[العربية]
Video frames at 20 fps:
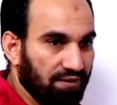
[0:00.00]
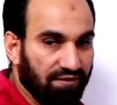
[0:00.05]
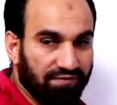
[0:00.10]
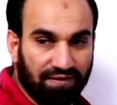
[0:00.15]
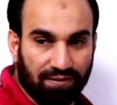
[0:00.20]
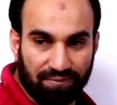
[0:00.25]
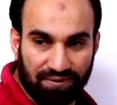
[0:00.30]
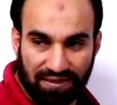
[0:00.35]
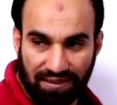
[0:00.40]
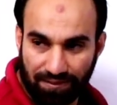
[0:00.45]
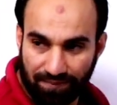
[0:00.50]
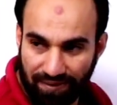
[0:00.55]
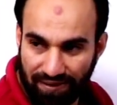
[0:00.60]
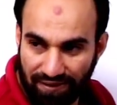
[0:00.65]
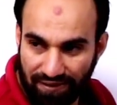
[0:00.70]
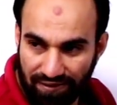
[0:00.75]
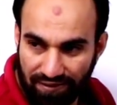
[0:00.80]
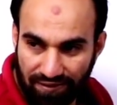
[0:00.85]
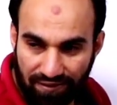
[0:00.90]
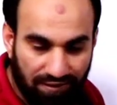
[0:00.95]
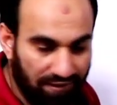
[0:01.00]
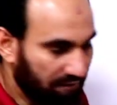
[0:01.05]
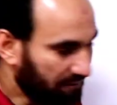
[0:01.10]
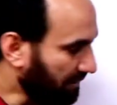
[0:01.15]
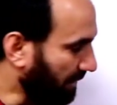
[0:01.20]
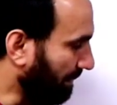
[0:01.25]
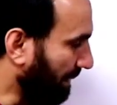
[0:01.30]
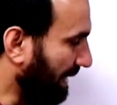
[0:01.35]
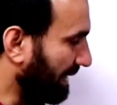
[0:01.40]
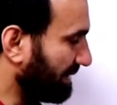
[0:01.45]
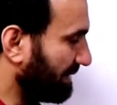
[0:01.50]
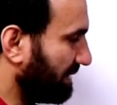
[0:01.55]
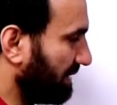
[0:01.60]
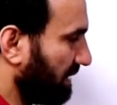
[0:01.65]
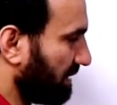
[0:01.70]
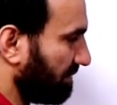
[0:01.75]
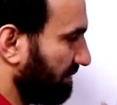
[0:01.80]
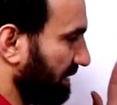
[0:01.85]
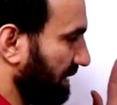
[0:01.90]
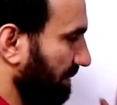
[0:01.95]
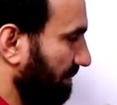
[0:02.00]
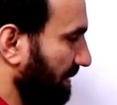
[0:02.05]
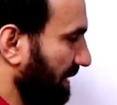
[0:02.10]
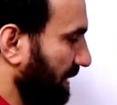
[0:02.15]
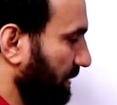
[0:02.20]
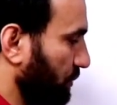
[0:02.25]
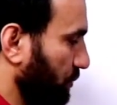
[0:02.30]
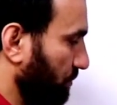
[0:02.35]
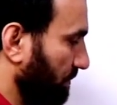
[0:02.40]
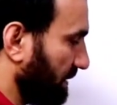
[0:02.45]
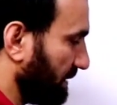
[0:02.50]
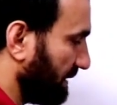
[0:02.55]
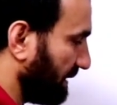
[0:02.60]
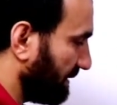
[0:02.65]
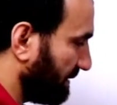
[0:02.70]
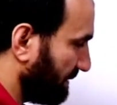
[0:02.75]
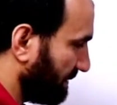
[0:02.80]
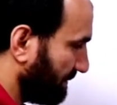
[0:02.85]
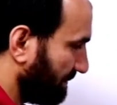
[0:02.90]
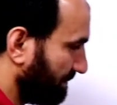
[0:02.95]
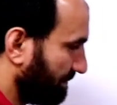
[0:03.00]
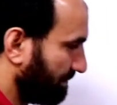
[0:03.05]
فاهمين يا جماعه طب حد يعرف يجيب لي ايزومر تاني